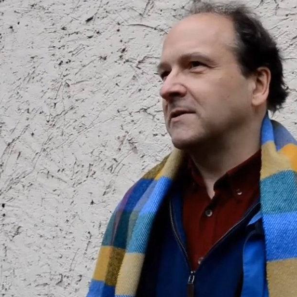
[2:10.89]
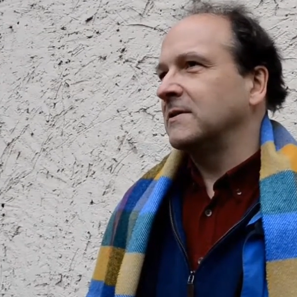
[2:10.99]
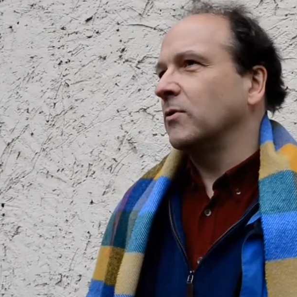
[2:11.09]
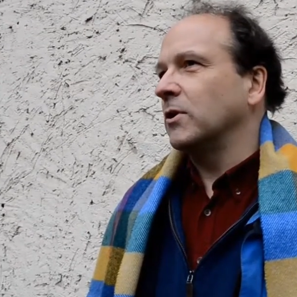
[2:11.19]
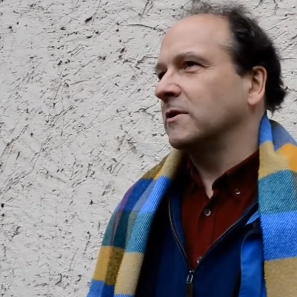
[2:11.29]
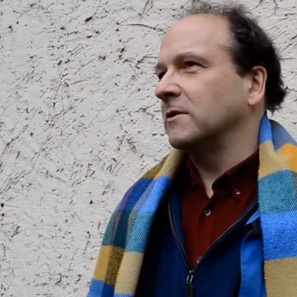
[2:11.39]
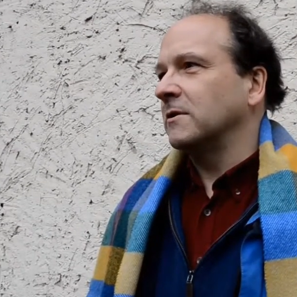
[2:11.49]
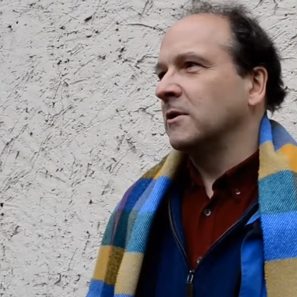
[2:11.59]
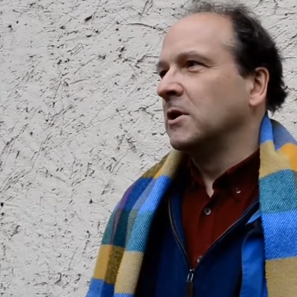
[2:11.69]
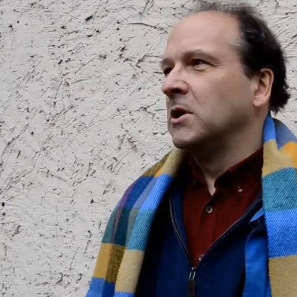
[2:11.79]
Sie
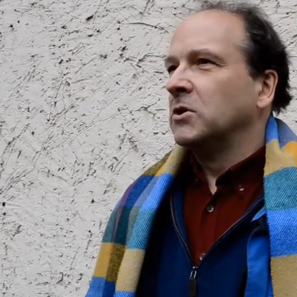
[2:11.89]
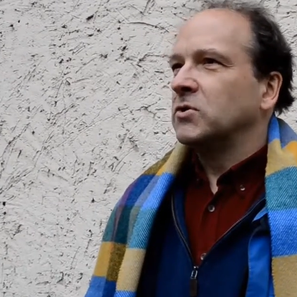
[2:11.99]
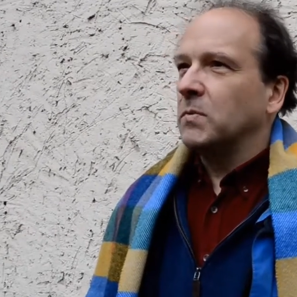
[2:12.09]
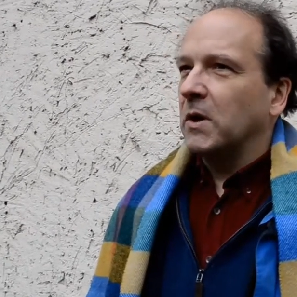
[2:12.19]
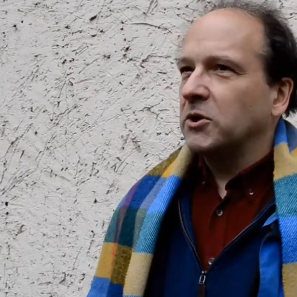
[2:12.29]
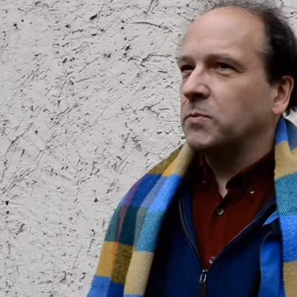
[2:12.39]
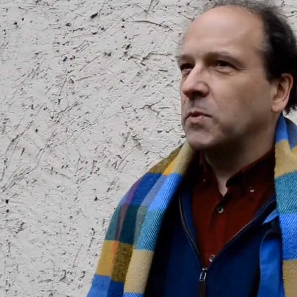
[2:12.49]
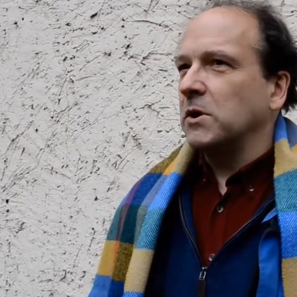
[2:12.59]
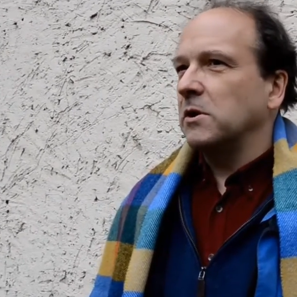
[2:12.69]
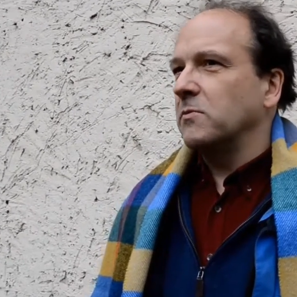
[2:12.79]
wollten zum
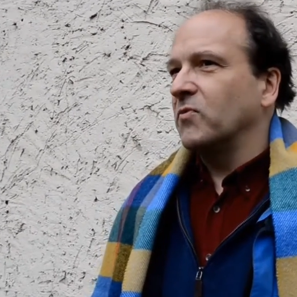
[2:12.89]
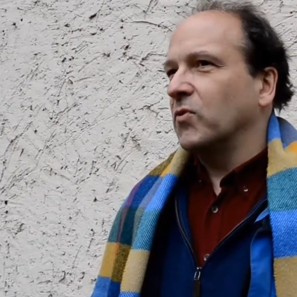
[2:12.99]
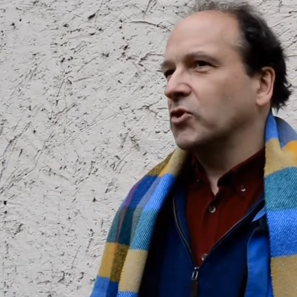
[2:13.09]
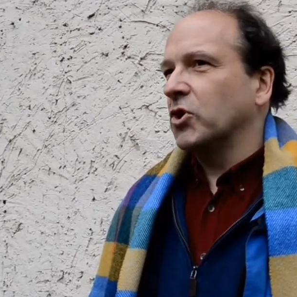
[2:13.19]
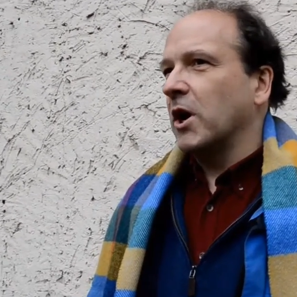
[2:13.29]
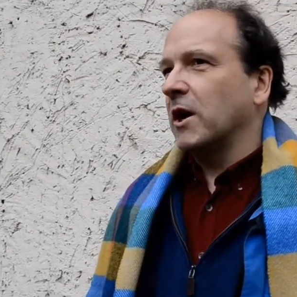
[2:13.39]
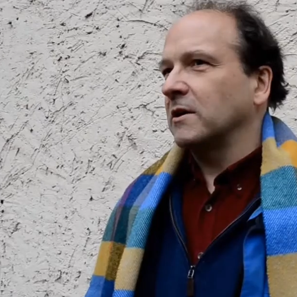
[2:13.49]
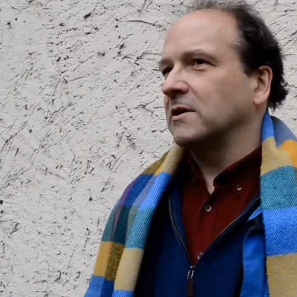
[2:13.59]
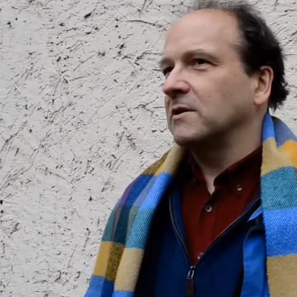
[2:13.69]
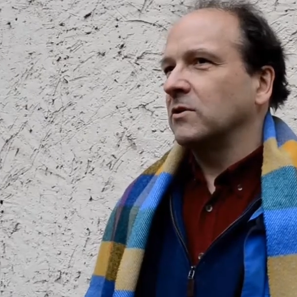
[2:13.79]
Beispiel ihm vorschlagen,
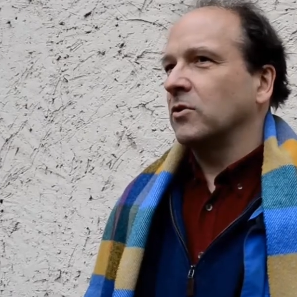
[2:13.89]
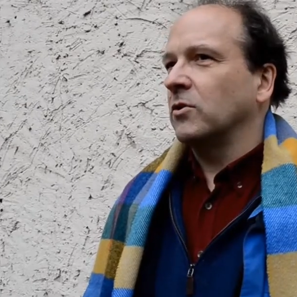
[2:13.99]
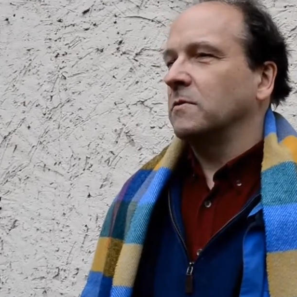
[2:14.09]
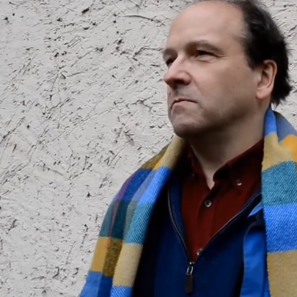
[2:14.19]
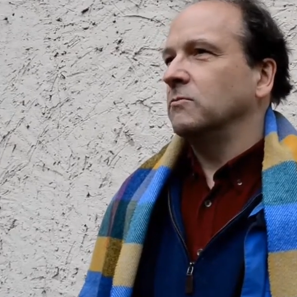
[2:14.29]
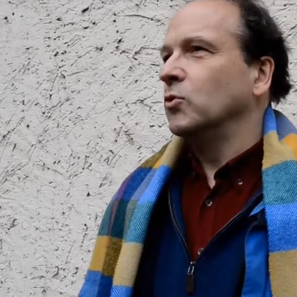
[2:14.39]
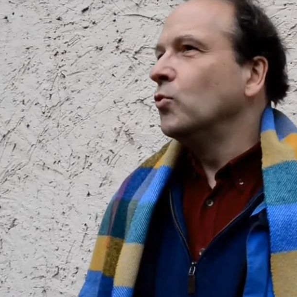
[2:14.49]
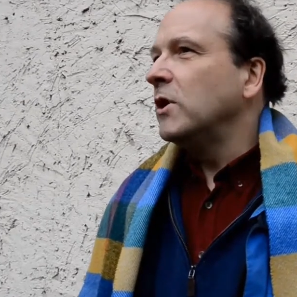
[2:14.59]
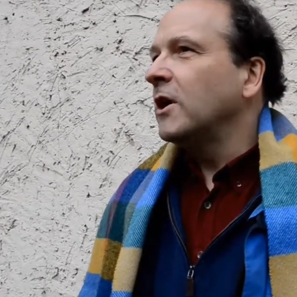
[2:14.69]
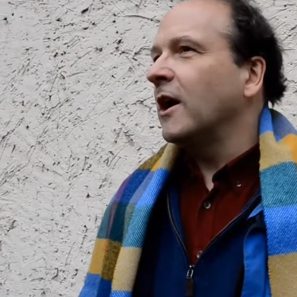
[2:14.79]
dass er doch im
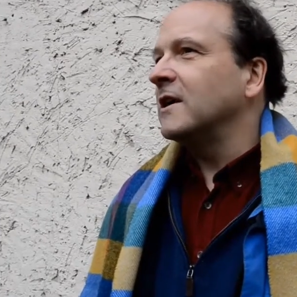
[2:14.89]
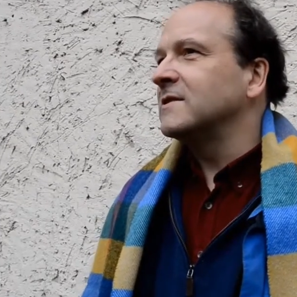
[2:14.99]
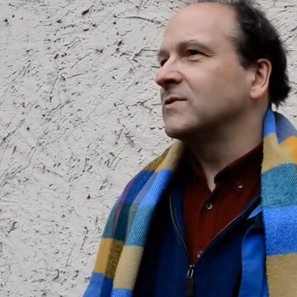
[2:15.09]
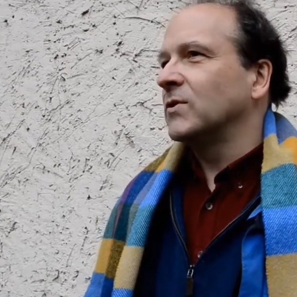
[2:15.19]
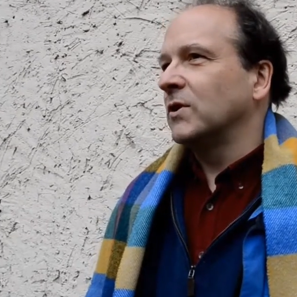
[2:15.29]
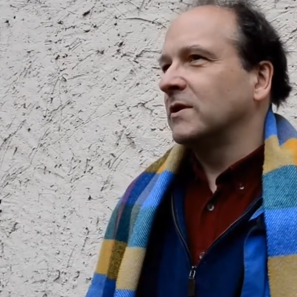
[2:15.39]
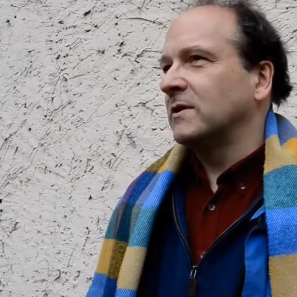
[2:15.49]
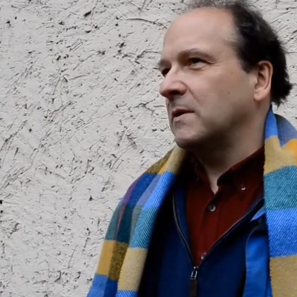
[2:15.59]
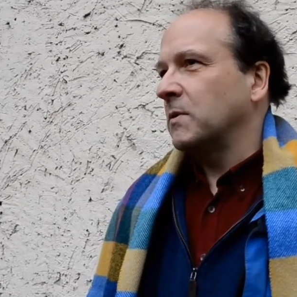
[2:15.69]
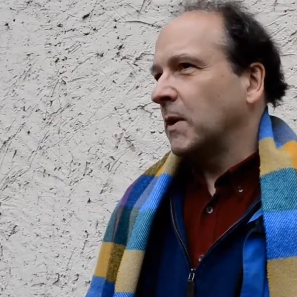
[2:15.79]
Juli reisen
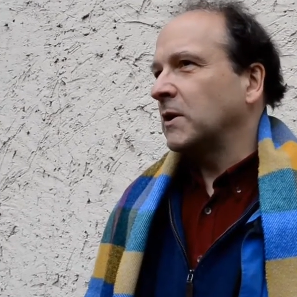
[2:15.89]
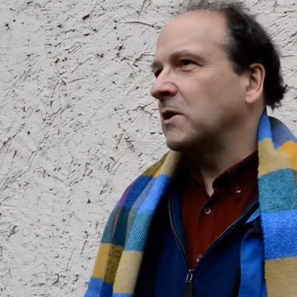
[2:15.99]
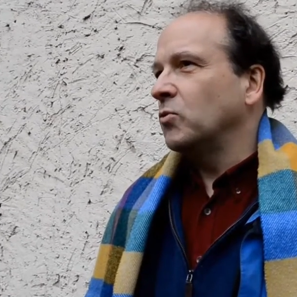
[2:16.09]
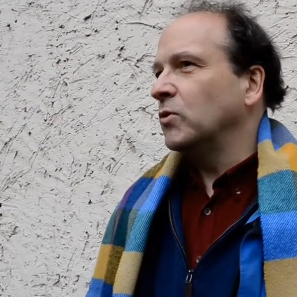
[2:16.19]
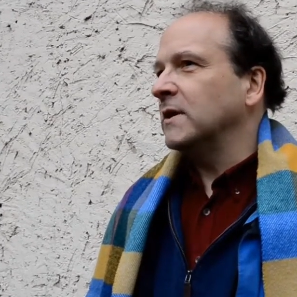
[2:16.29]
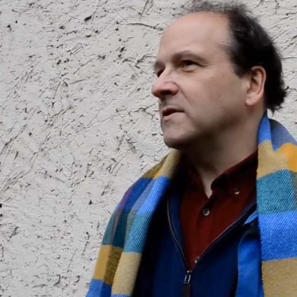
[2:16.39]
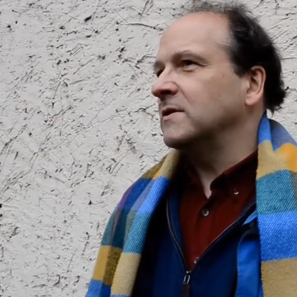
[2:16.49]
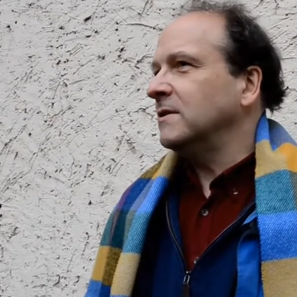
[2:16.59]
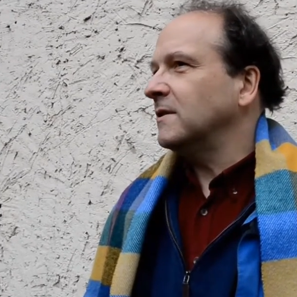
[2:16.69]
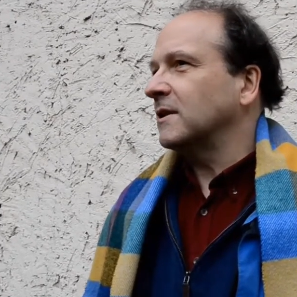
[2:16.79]
sollte, aber Ban Ki-moon hat
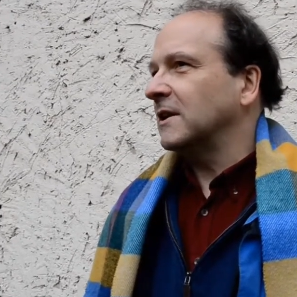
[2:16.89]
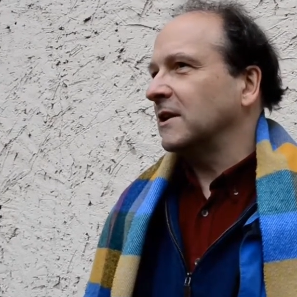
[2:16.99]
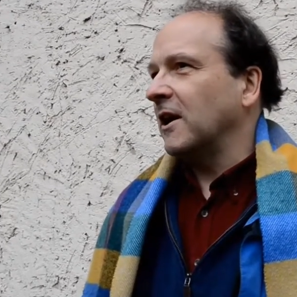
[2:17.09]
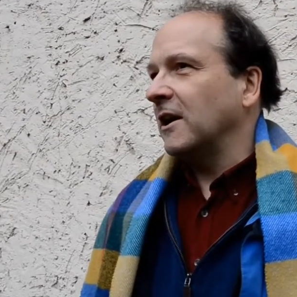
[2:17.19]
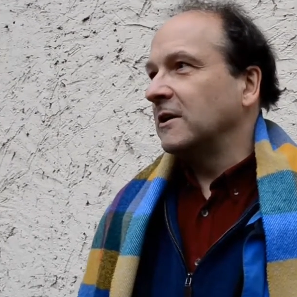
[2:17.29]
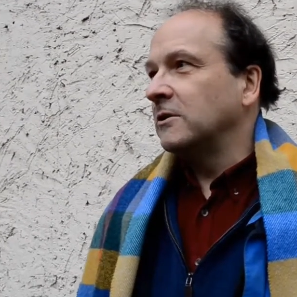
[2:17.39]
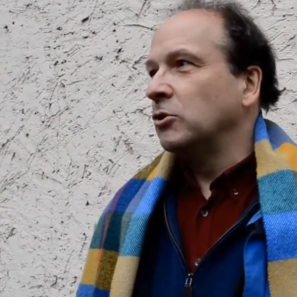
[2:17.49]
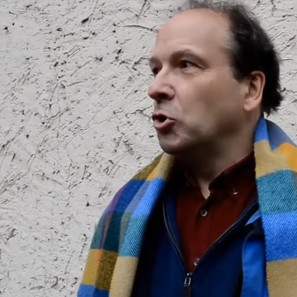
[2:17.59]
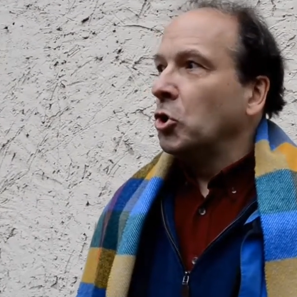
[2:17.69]
sich nicht daran gehalten.